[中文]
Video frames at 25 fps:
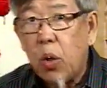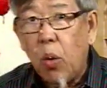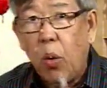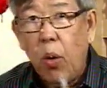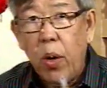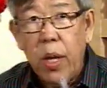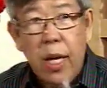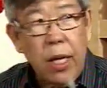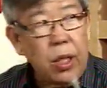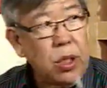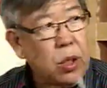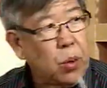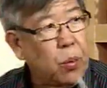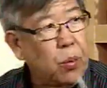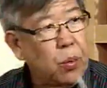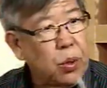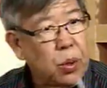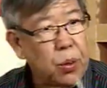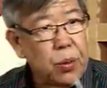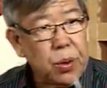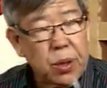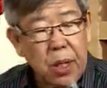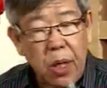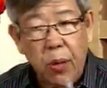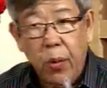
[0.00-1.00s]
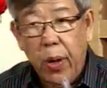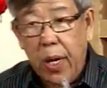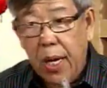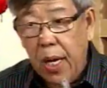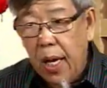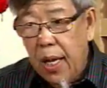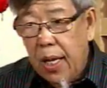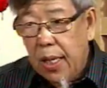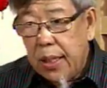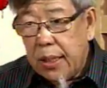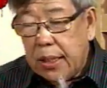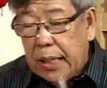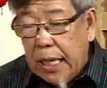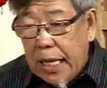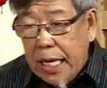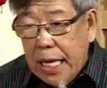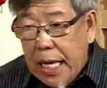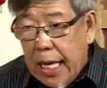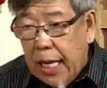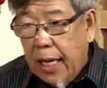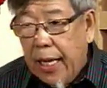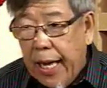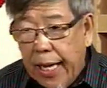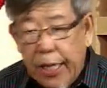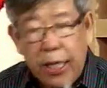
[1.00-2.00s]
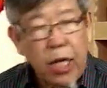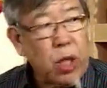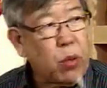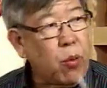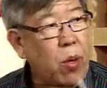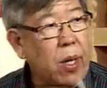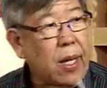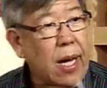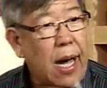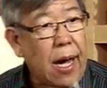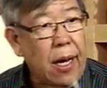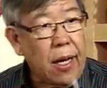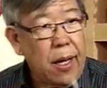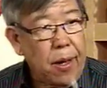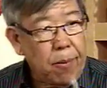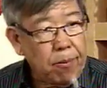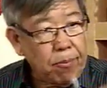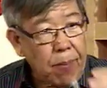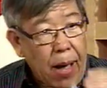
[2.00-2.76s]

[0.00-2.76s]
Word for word: 多元种族社会这一类的对抗，